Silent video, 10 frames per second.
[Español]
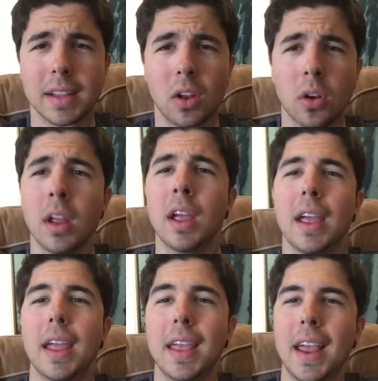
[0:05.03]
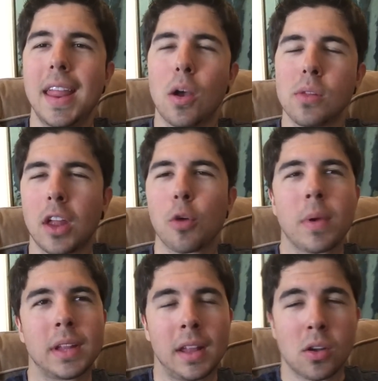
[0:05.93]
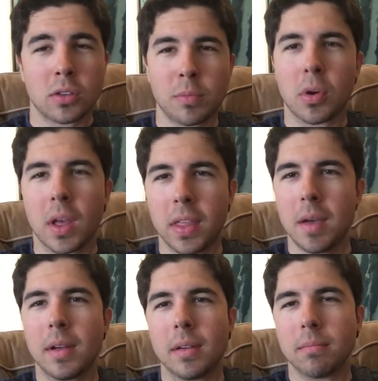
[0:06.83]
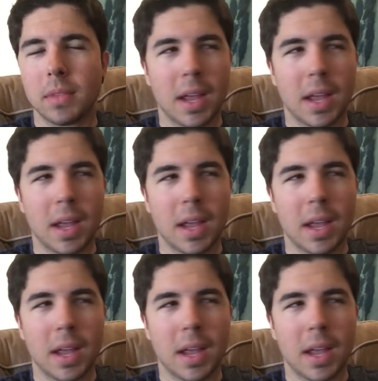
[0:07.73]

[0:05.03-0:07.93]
el salón y quería contaros bastantes cosas porque hacía,